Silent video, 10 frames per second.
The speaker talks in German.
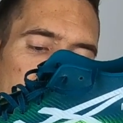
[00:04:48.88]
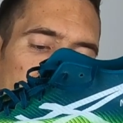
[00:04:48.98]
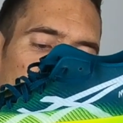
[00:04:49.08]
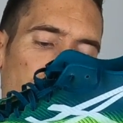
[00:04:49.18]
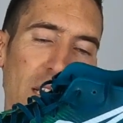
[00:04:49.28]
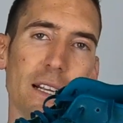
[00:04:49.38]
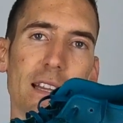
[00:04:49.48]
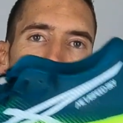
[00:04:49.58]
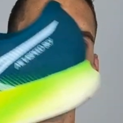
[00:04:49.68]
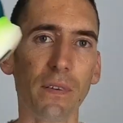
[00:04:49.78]

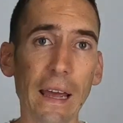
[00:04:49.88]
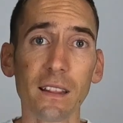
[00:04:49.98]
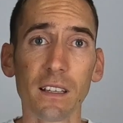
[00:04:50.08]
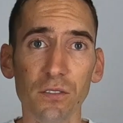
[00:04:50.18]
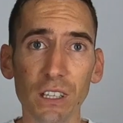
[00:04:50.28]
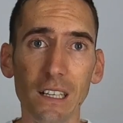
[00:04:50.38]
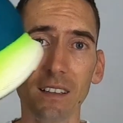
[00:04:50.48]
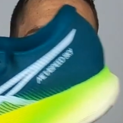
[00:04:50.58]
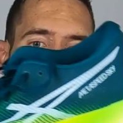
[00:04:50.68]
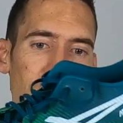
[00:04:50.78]
entwickelt hat,
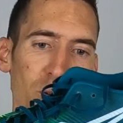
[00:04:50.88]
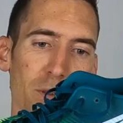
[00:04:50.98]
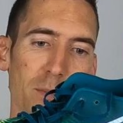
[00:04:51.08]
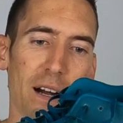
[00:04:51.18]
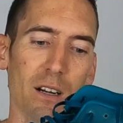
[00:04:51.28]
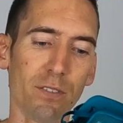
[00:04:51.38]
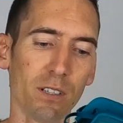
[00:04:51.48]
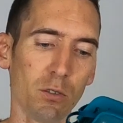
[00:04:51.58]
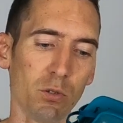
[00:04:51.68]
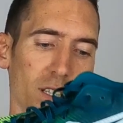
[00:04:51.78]
weiterentwickelt hat, im
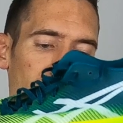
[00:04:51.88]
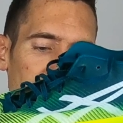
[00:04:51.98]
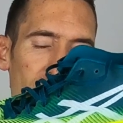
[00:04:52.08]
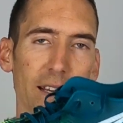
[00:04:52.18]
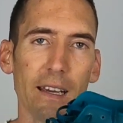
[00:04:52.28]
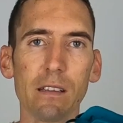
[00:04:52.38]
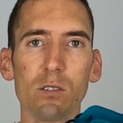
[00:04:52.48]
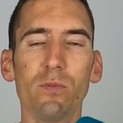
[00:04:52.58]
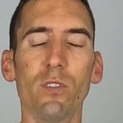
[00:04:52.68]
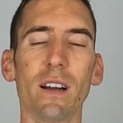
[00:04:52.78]
Optimalfall natürlich im
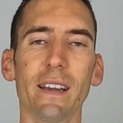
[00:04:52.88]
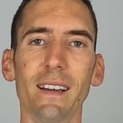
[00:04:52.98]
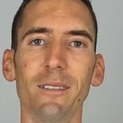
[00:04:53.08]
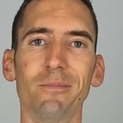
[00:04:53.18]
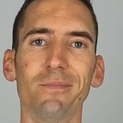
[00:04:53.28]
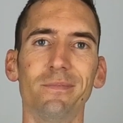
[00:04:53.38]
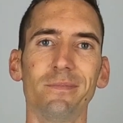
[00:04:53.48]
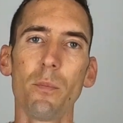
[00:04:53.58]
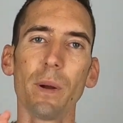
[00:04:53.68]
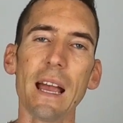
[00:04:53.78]
Vergleich zu Vorgängern.
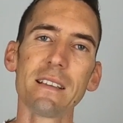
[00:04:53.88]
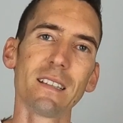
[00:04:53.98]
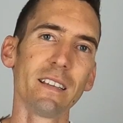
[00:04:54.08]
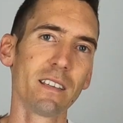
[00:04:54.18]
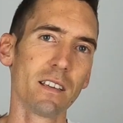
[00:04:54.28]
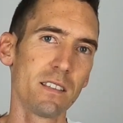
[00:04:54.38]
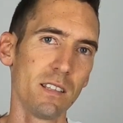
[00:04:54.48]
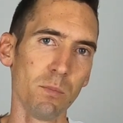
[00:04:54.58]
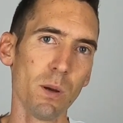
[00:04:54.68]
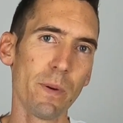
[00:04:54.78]
Preislich
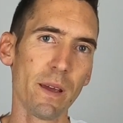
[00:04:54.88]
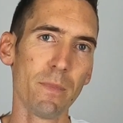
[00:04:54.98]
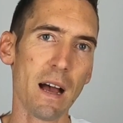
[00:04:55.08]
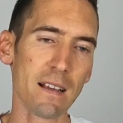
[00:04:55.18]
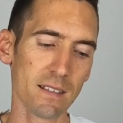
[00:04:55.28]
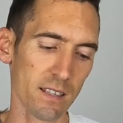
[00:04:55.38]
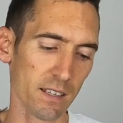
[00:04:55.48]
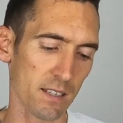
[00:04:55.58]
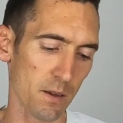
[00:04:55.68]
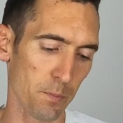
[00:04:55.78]
sind wir beim
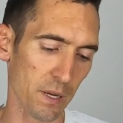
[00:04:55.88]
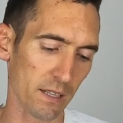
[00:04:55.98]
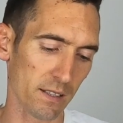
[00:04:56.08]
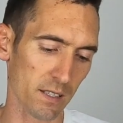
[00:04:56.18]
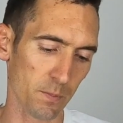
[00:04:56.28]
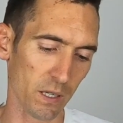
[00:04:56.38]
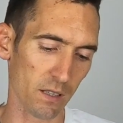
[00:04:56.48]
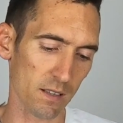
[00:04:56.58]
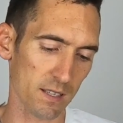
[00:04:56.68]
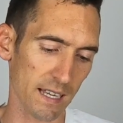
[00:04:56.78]
ASICS
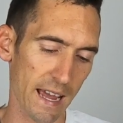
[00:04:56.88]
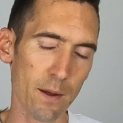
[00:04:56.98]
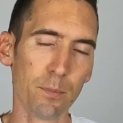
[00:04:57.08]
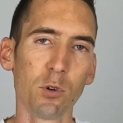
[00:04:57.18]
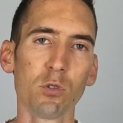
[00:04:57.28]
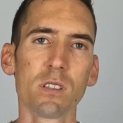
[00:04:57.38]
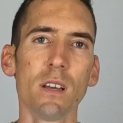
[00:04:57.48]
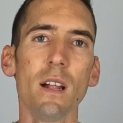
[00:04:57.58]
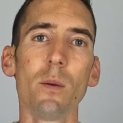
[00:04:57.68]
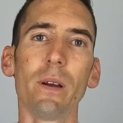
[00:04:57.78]
Metaspeed Sky
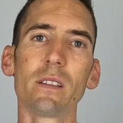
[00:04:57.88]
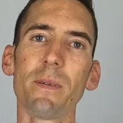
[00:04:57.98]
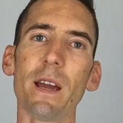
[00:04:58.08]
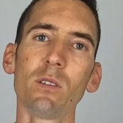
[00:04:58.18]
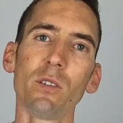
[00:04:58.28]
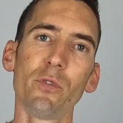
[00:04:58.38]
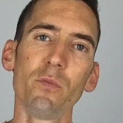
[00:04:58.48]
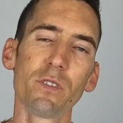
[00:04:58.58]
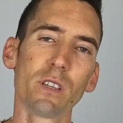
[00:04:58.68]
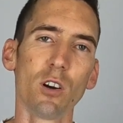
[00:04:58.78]
Plus bei
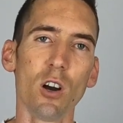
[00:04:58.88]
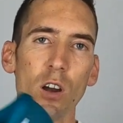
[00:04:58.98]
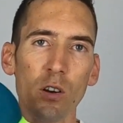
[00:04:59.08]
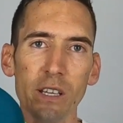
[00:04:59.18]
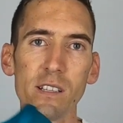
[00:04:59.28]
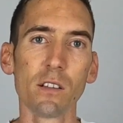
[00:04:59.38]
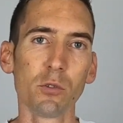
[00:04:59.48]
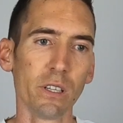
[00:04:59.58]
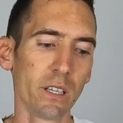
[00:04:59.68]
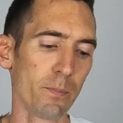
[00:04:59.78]
250 Euro. Ist
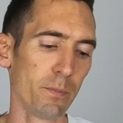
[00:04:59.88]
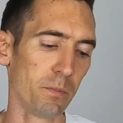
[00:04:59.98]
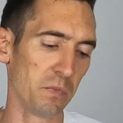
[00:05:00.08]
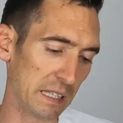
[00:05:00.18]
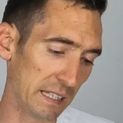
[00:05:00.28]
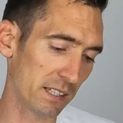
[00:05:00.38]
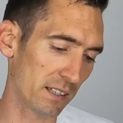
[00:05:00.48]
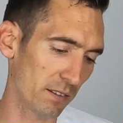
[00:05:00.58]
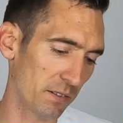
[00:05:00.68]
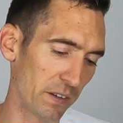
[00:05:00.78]
natürlich
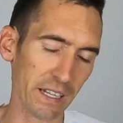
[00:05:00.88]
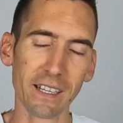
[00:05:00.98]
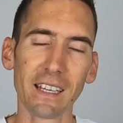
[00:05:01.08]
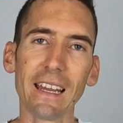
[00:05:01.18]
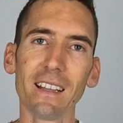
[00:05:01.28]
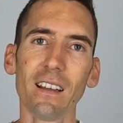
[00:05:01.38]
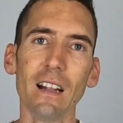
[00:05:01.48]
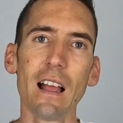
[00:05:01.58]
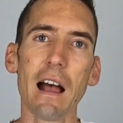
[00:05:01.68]
nicht wenig Geld,